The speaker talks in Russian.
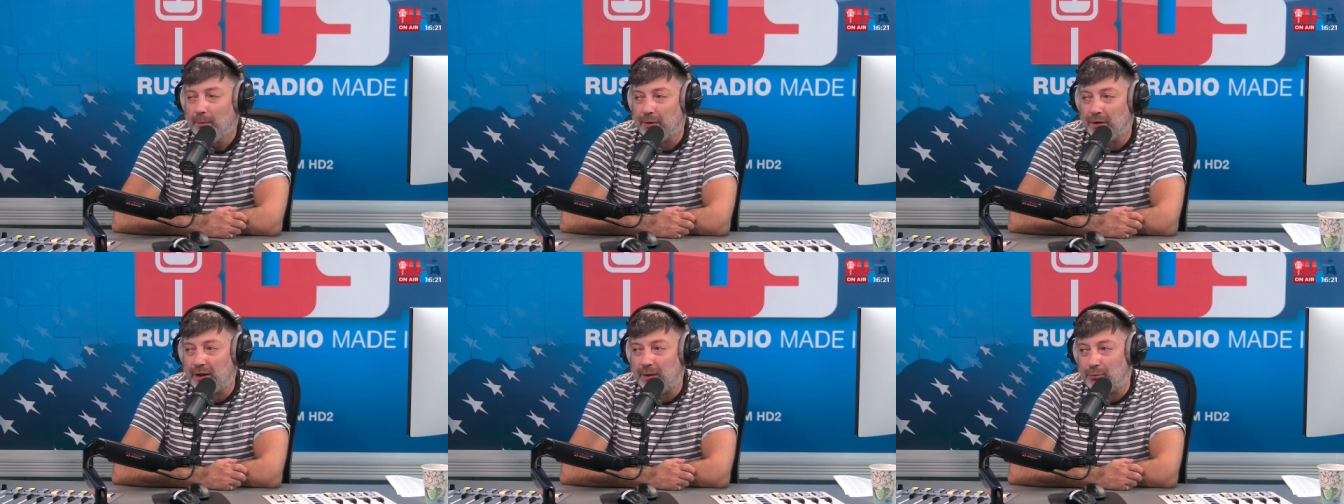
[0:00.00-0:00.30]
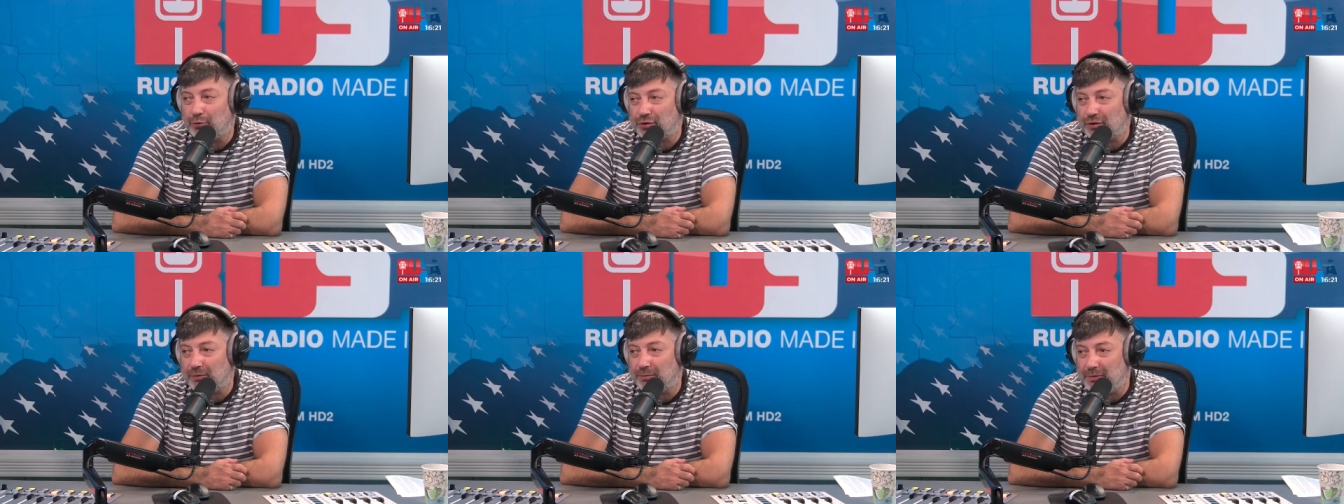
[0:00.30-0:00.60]

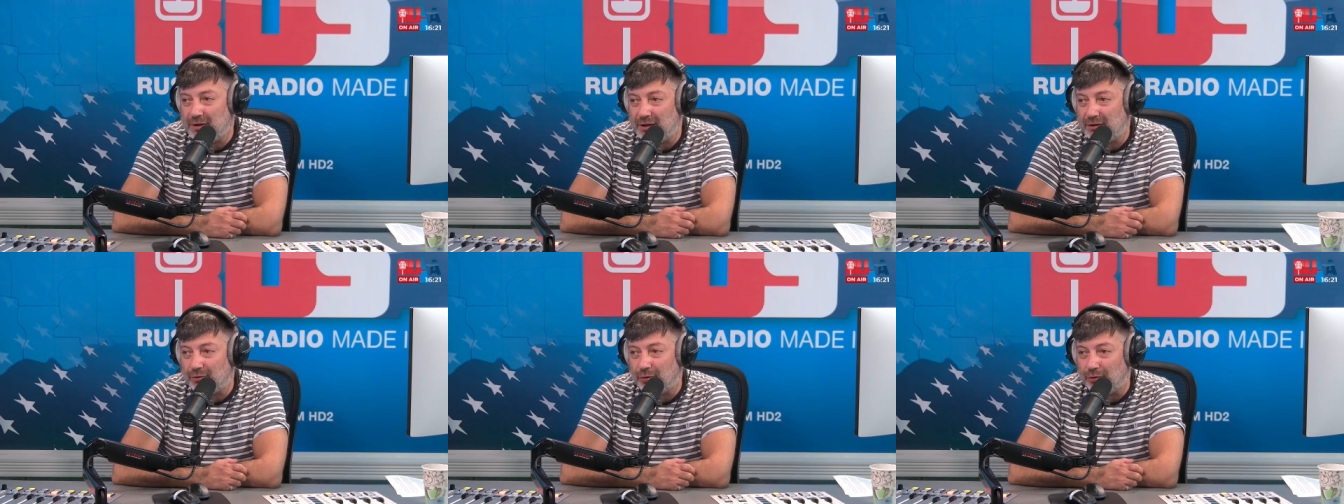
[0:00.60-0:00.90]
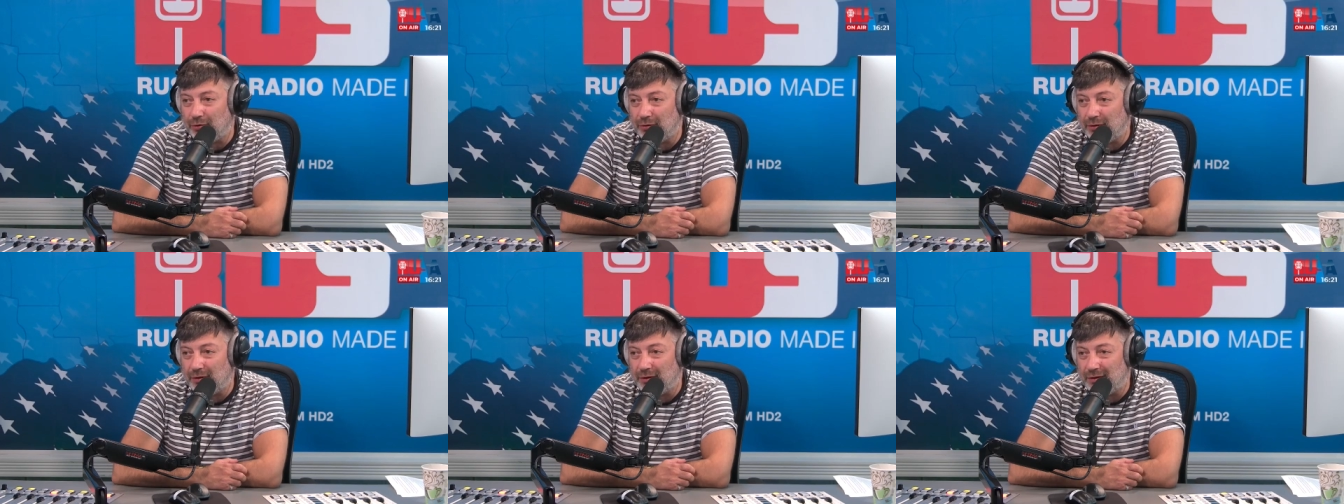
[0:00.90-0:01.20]
потому что МИД,
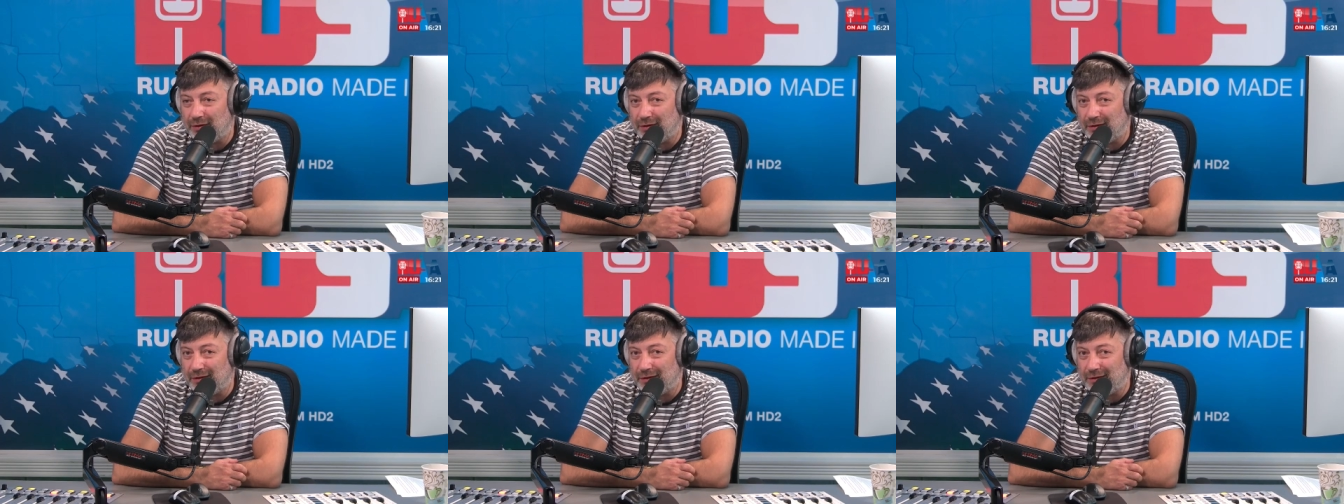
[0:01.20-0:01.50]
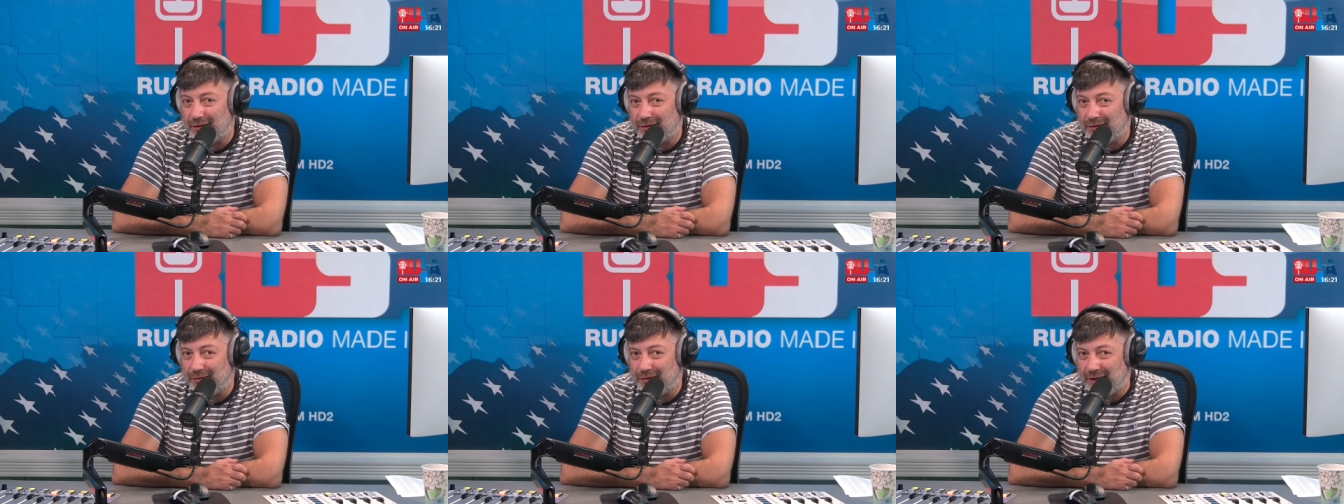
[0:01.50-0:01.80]
он
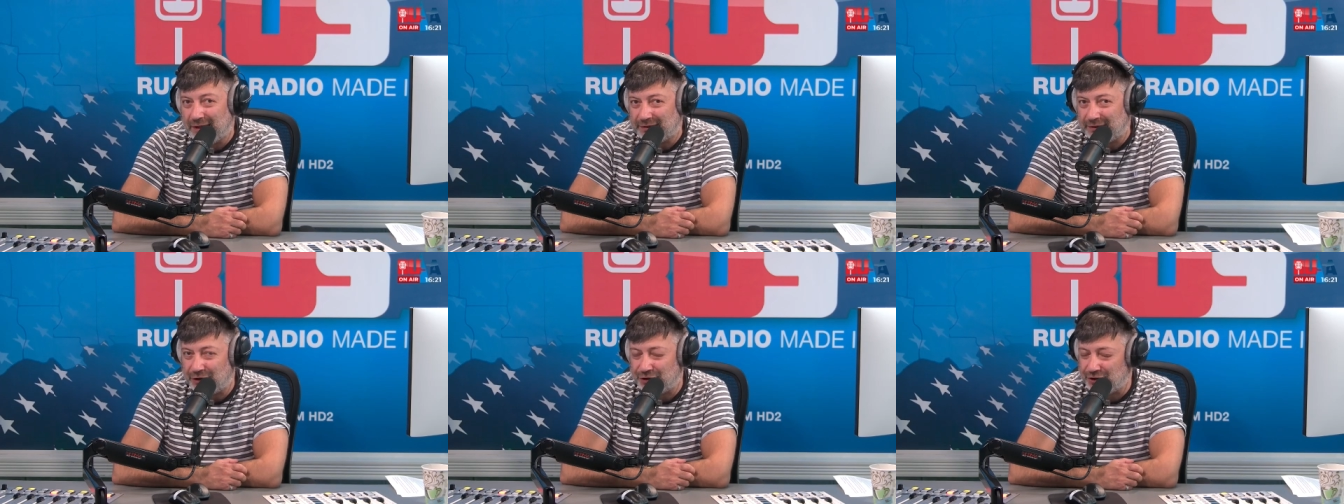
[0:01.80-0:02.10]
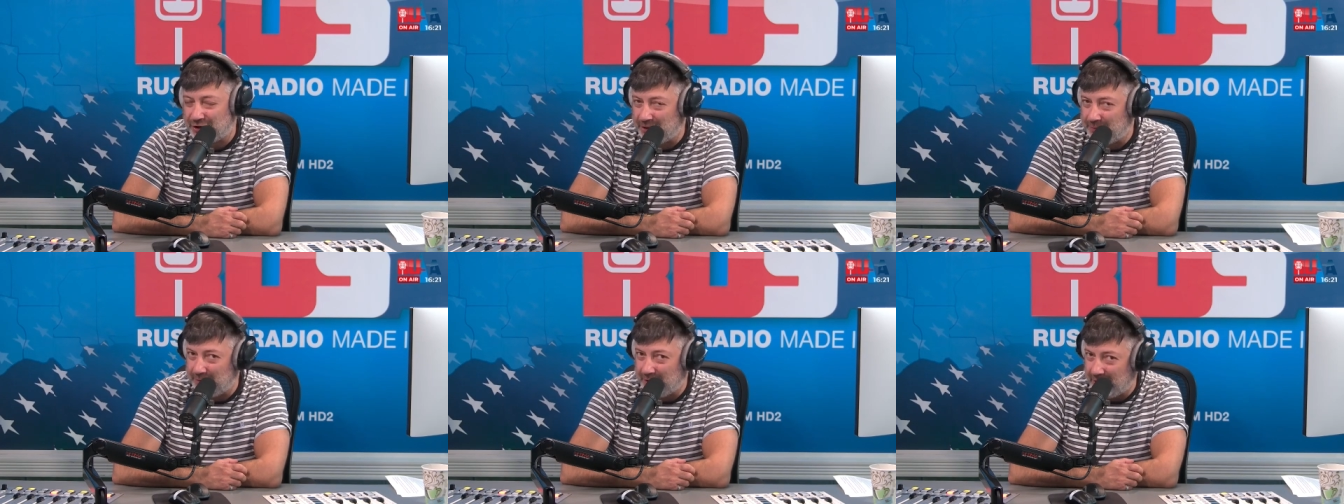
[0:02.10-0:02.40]
э,
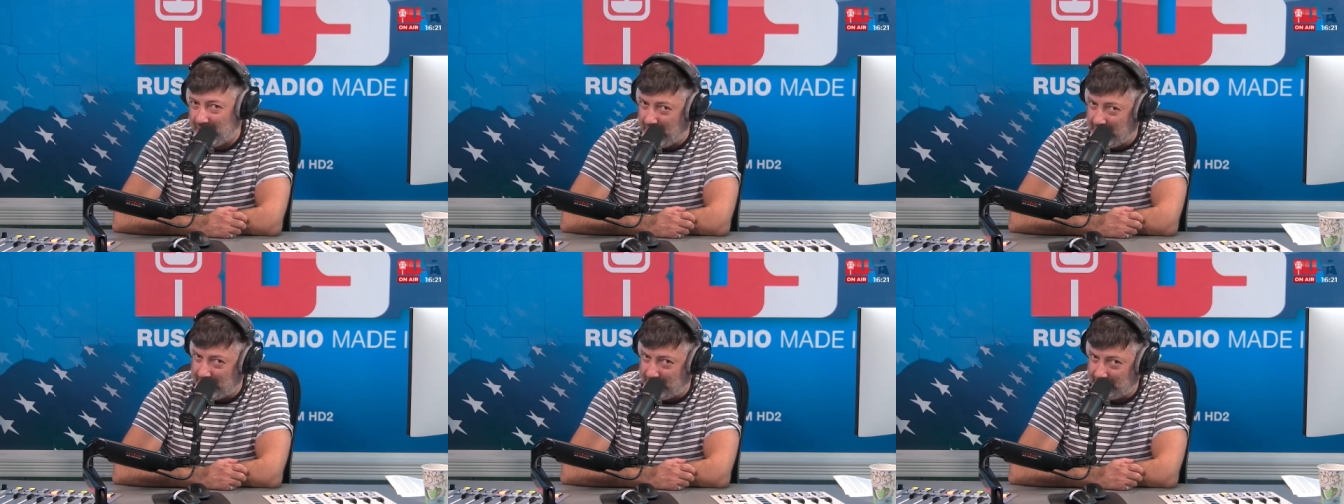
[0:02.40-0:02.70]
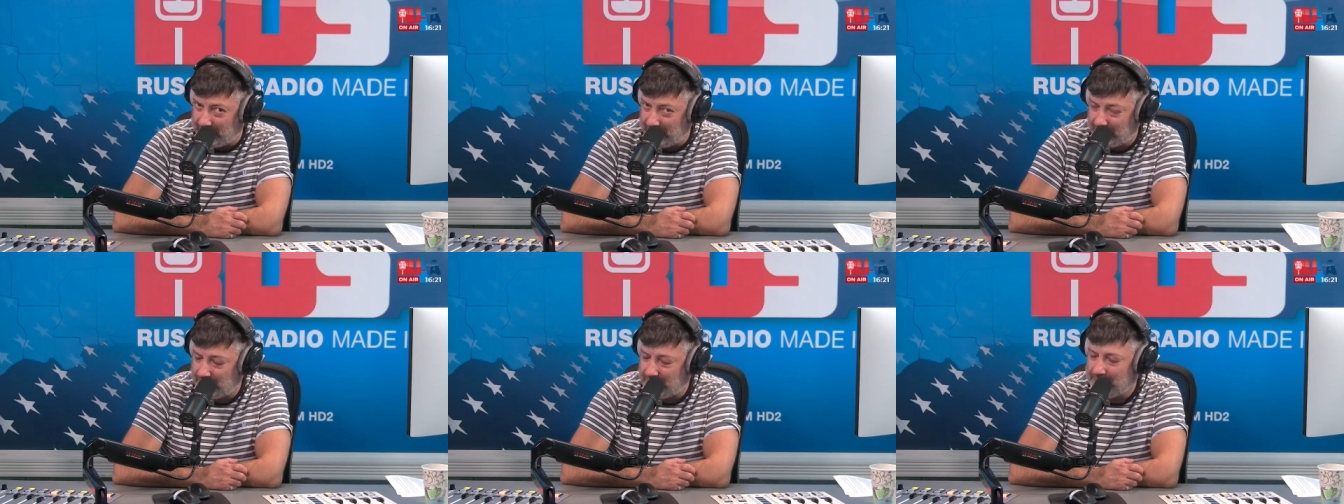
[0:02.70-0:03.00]
достаточно
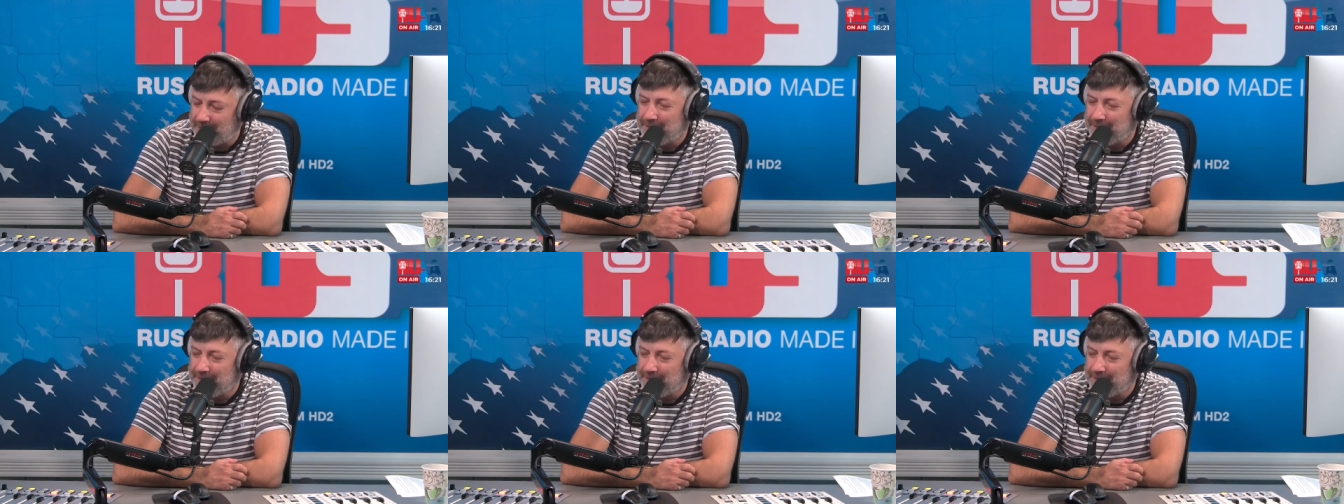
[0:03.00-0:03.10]
либерален,